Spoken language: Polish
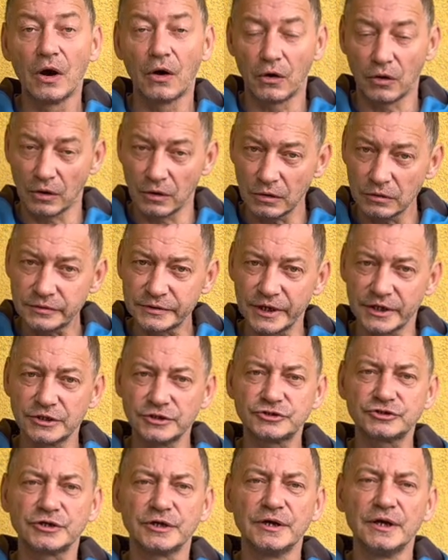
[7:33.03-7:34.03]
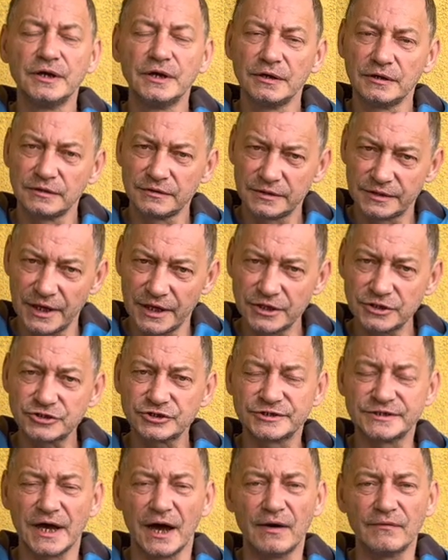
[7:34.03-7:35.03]
O, też, też
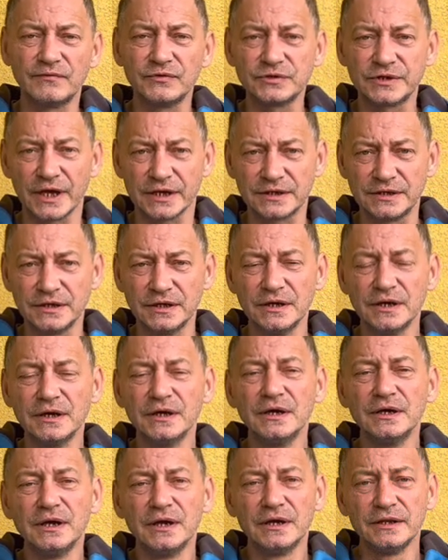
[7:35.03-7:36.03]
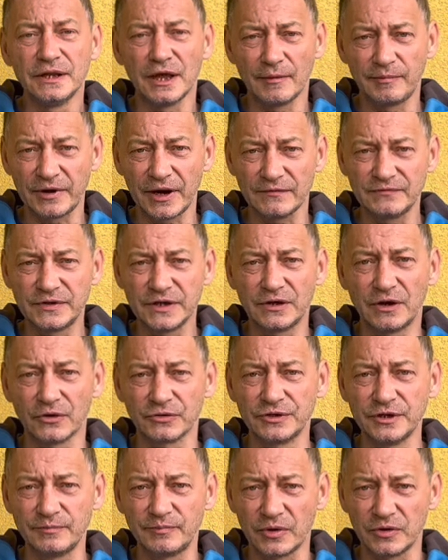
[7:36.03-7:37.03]
zawód taki naprawdę
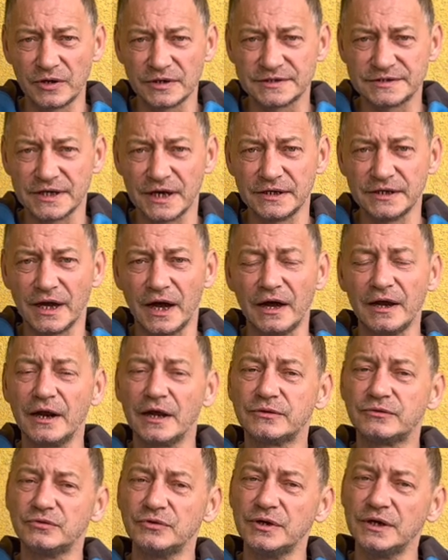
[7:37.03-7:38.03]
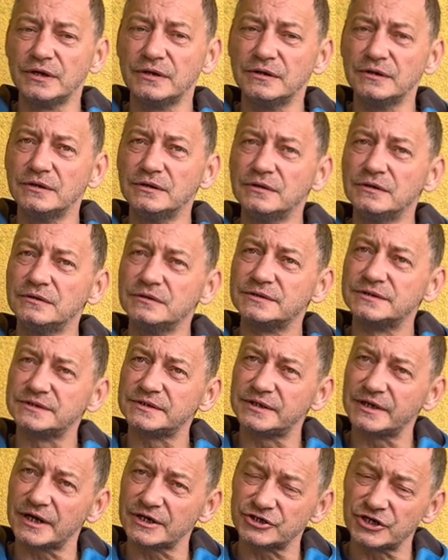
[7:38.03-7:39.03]
godny polecenia. Ratuje, y,
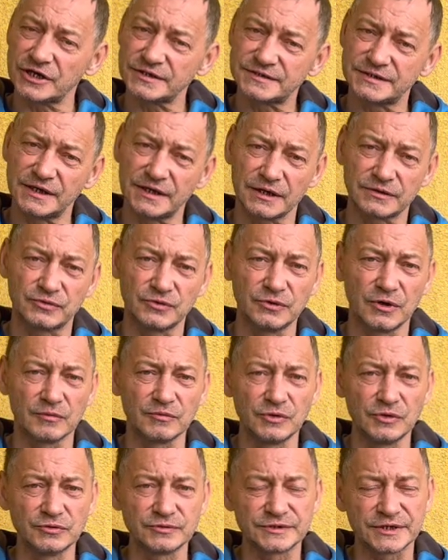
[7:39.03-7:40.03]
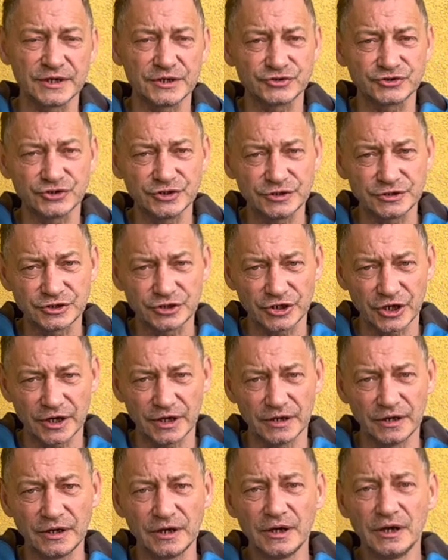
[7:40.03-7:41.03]
strażacy ratują ludzkie
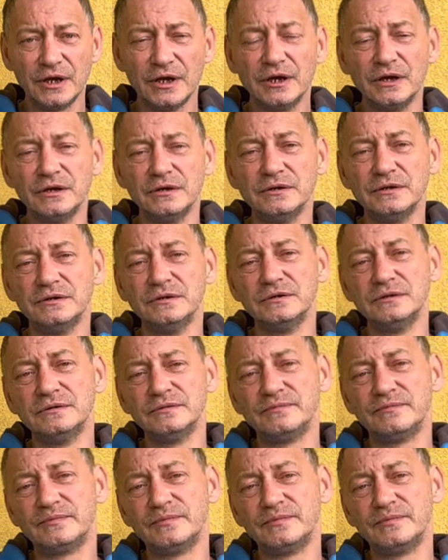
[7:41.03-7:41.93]
życie y,